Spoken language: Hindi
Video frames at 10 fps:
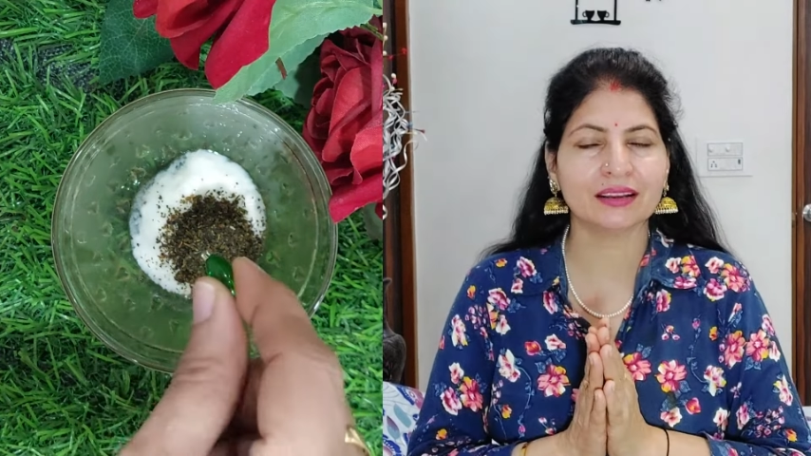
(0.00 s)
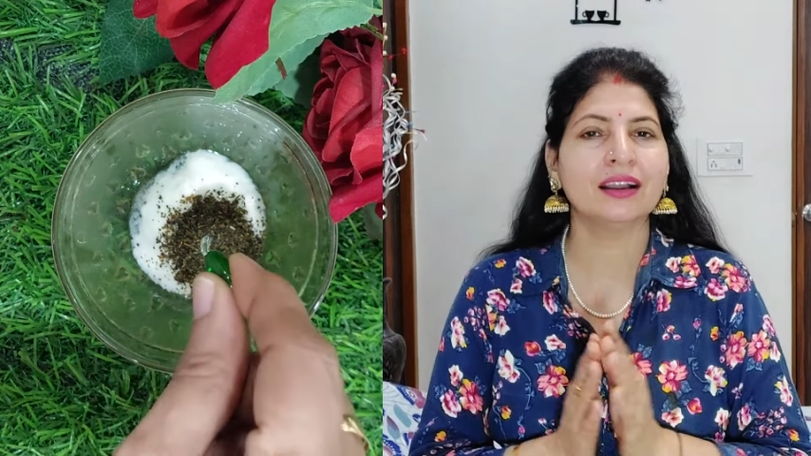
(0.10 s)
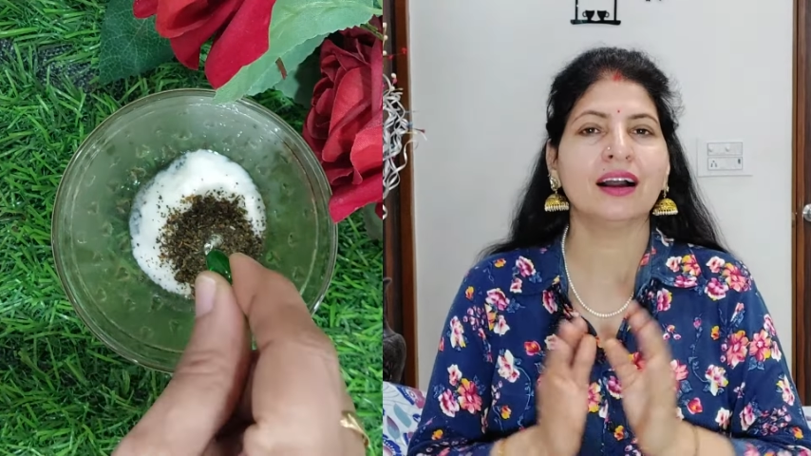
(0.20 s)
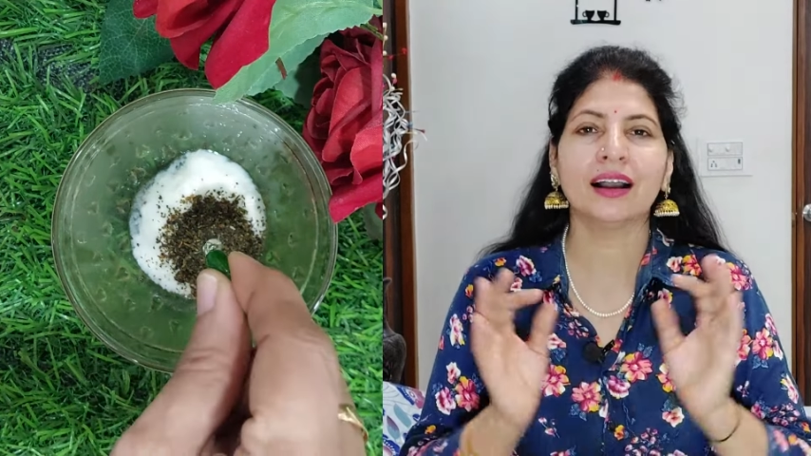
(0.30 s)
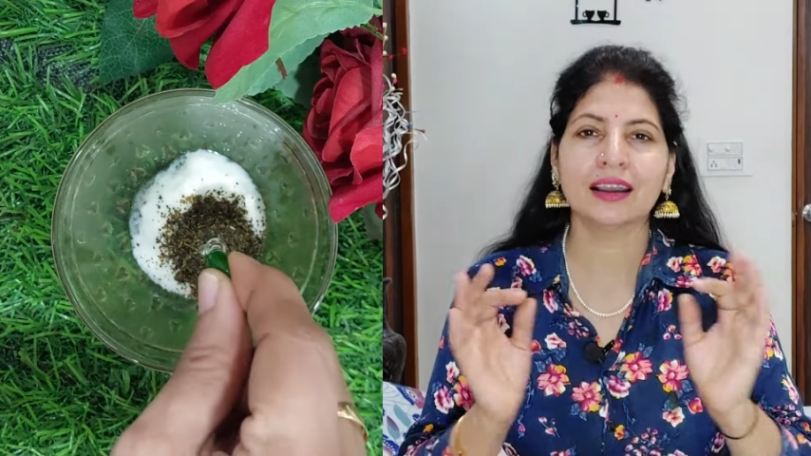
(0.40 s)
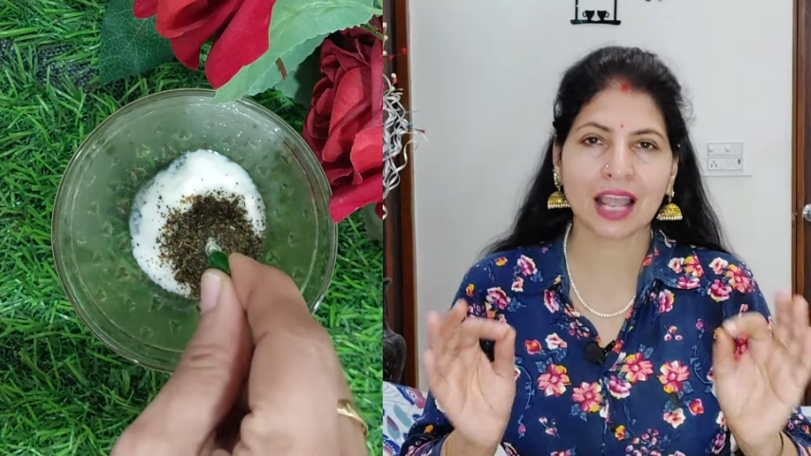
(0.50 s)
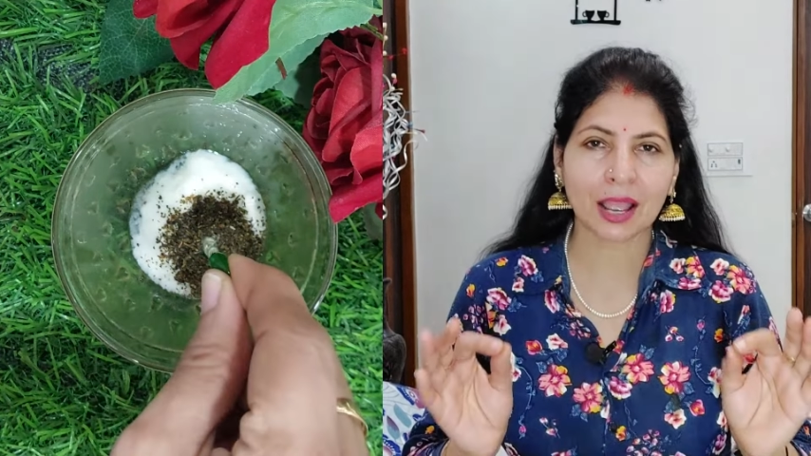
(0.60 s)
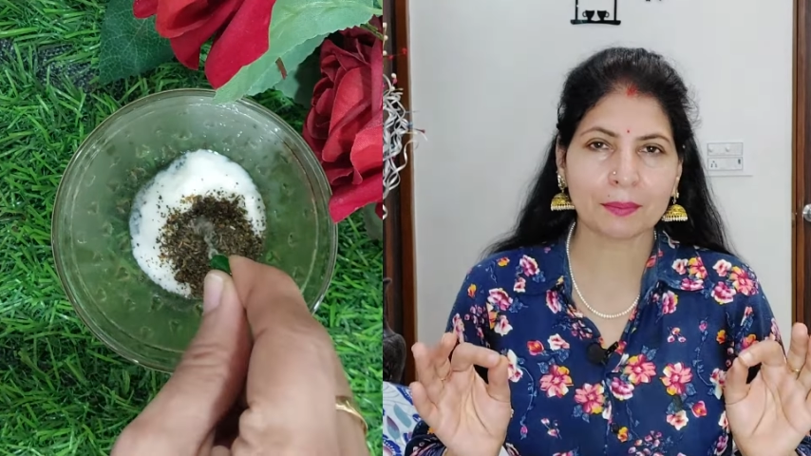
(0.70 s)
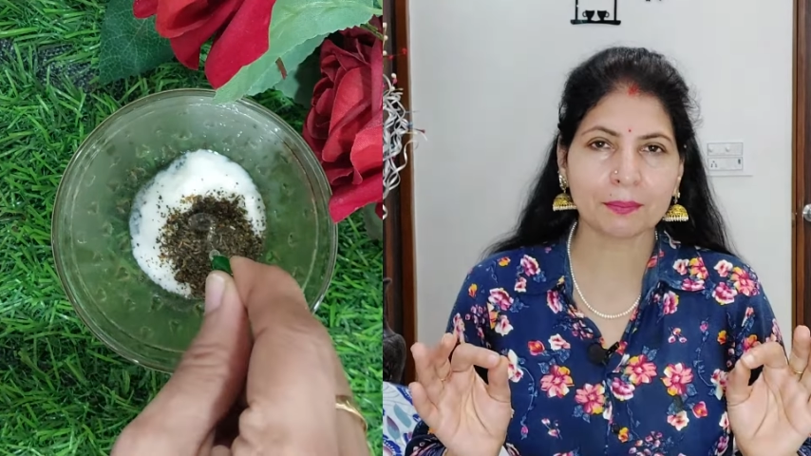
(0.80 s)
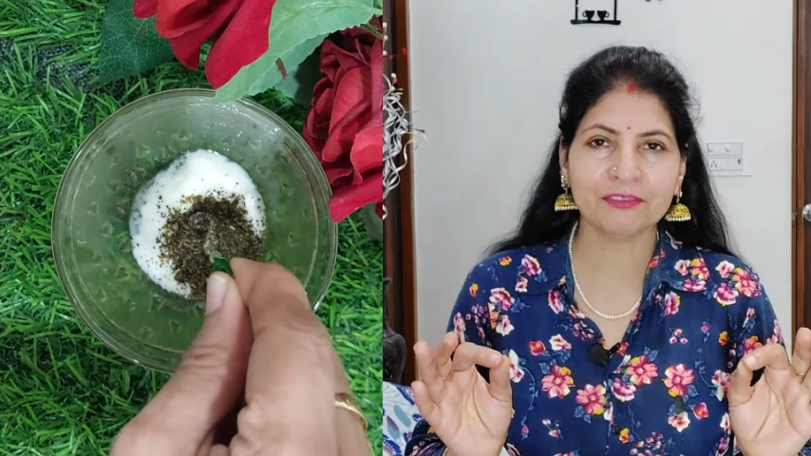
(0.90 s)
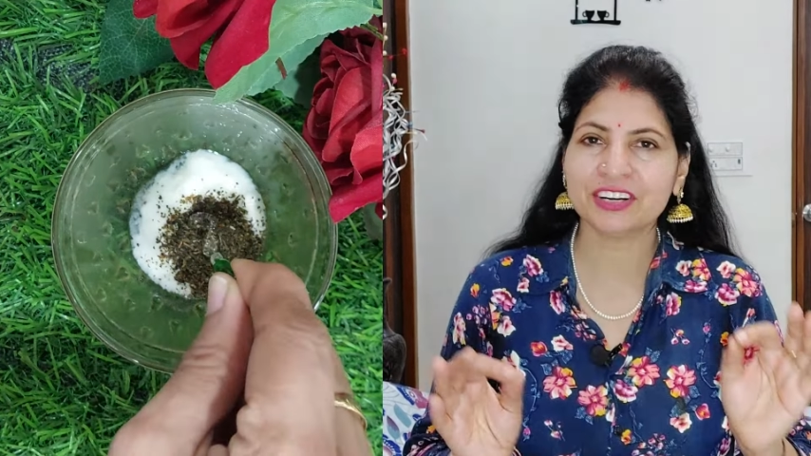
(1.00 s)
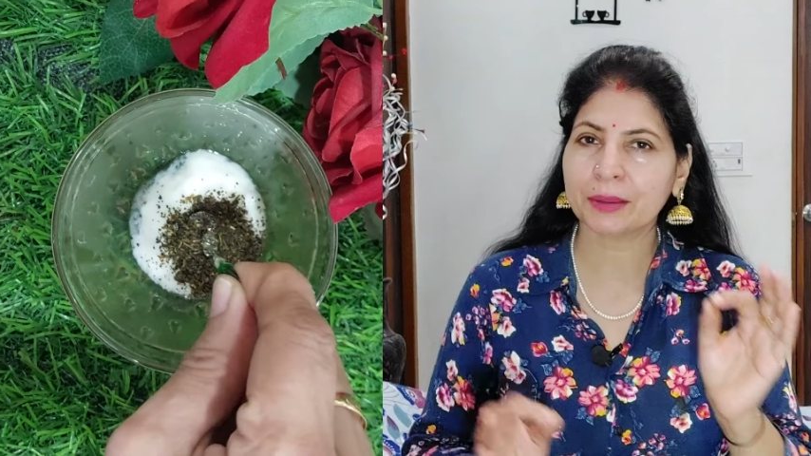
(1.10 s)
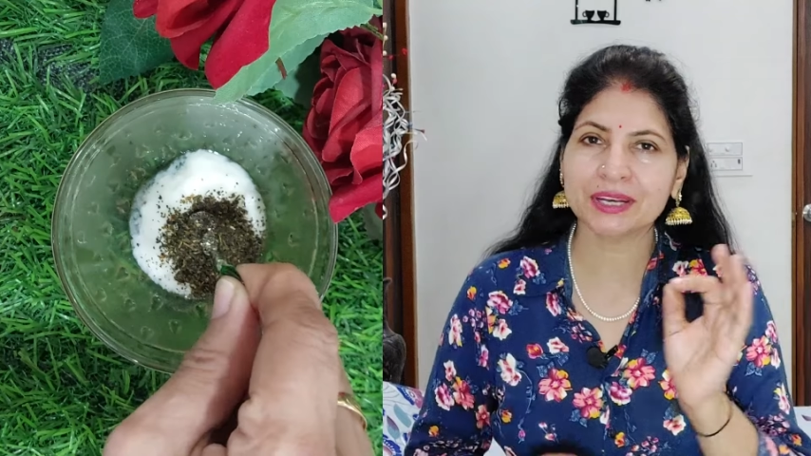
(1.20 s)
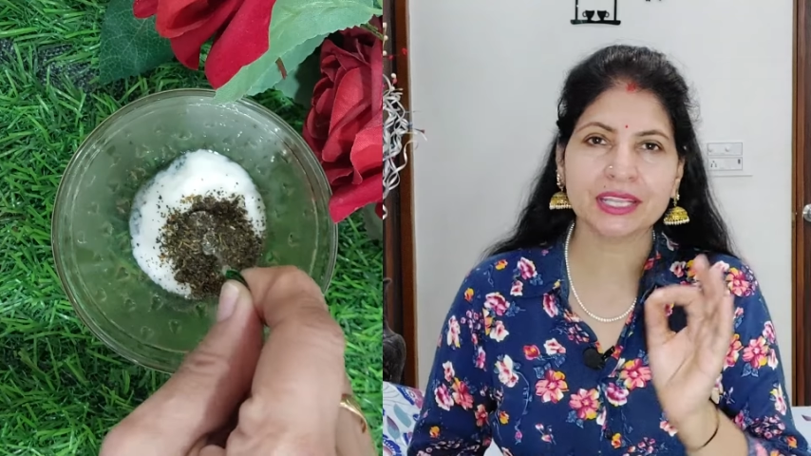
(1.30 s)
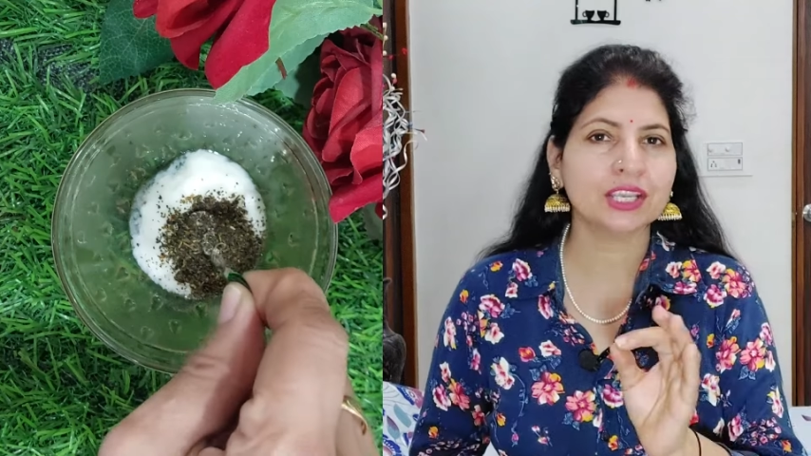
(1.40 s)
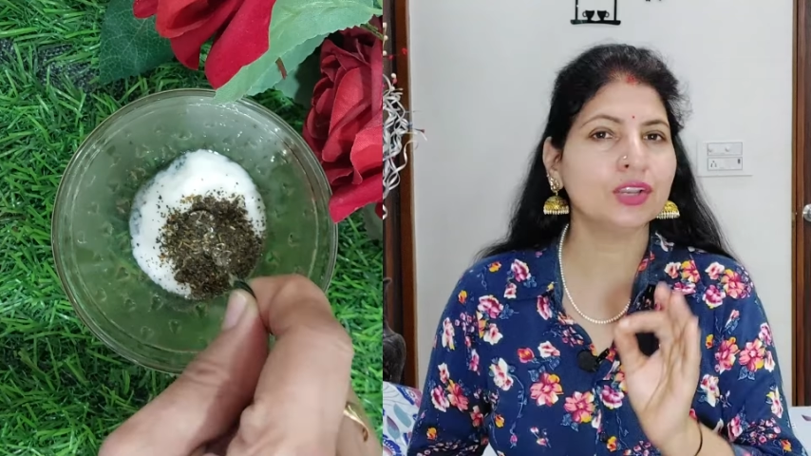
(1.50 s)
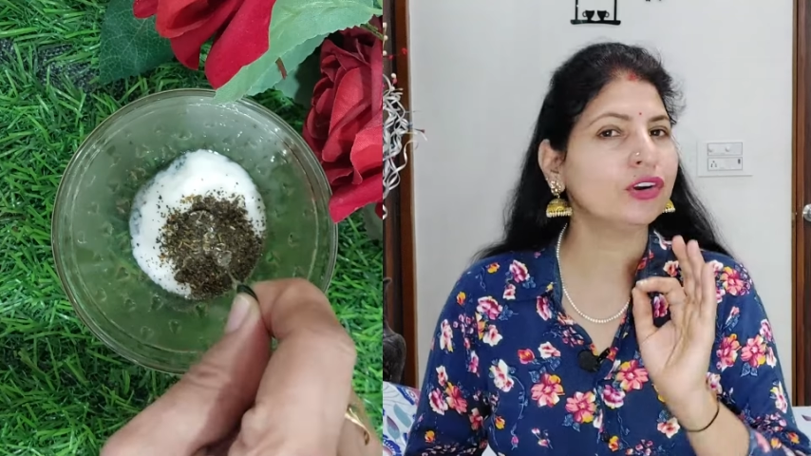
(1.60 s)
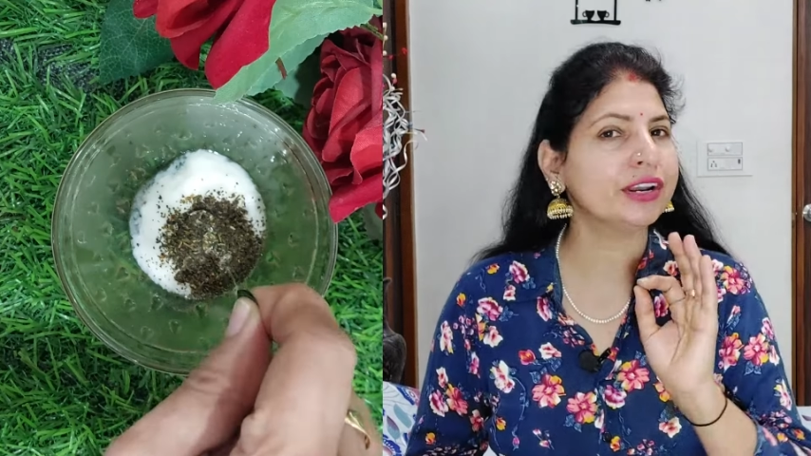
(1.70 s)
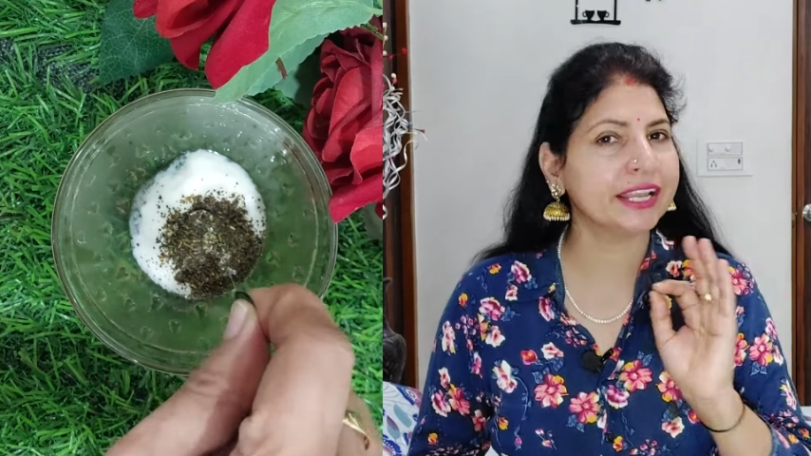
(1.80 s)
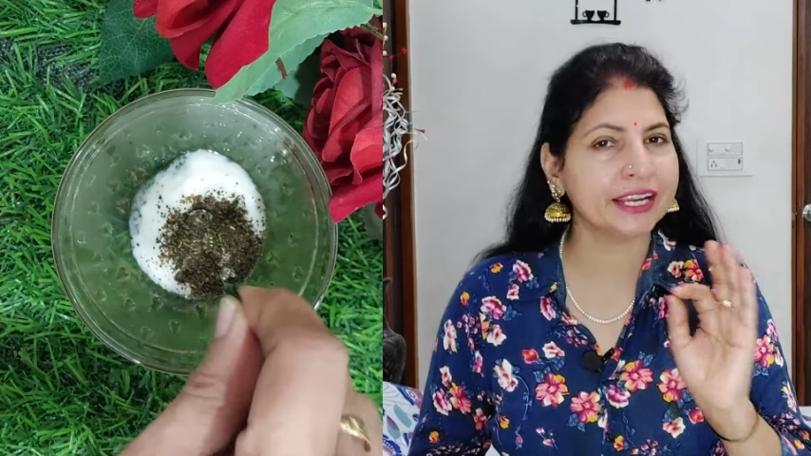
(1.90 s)
अगर आप विटामिन ई ऑयल
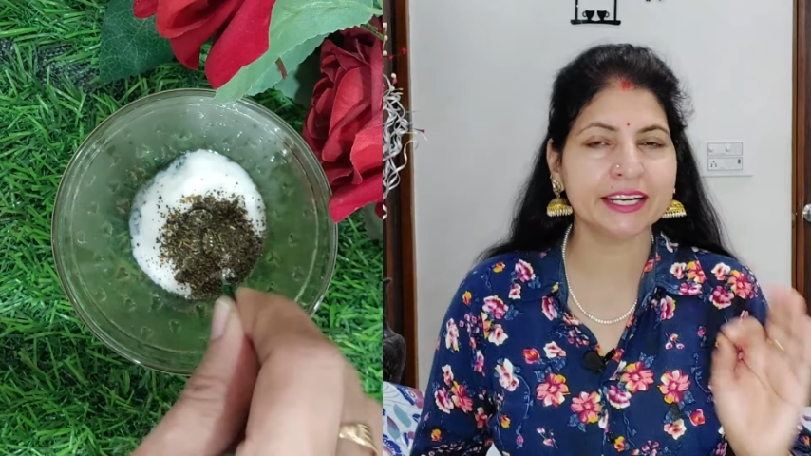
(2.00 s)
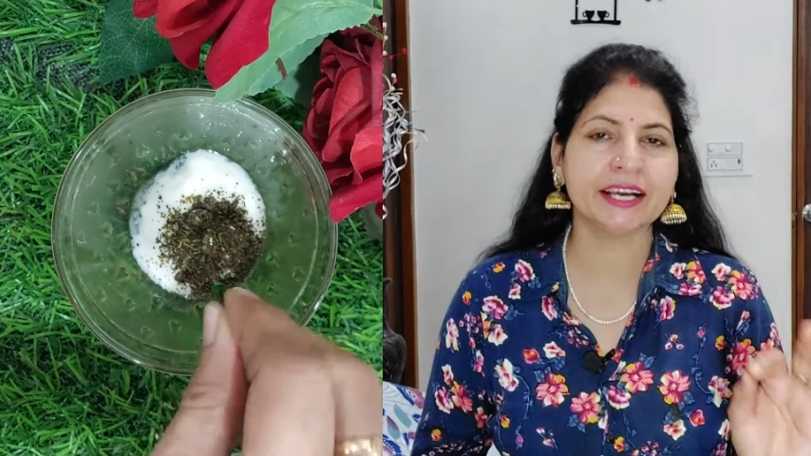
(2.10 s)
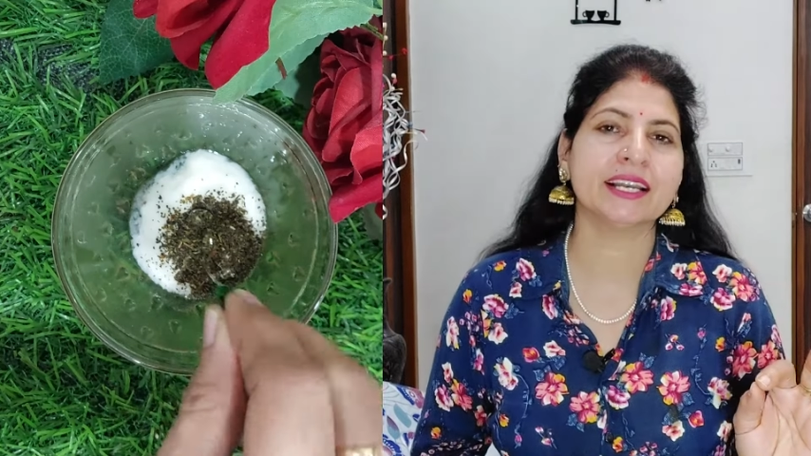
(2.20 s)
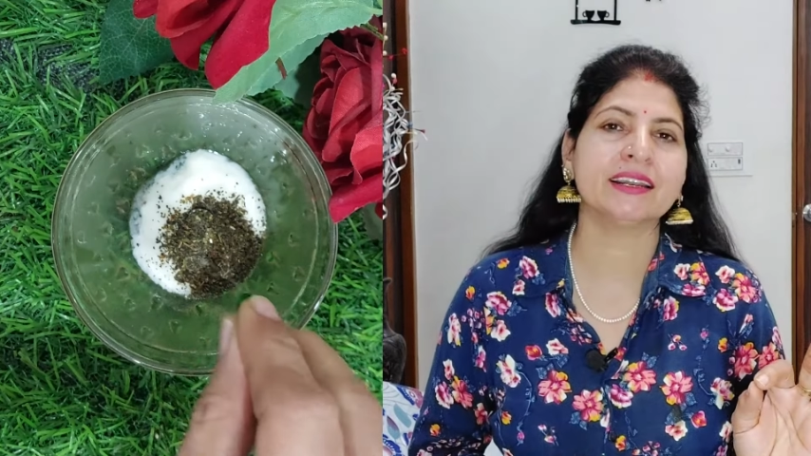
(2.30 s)
नहीं डालना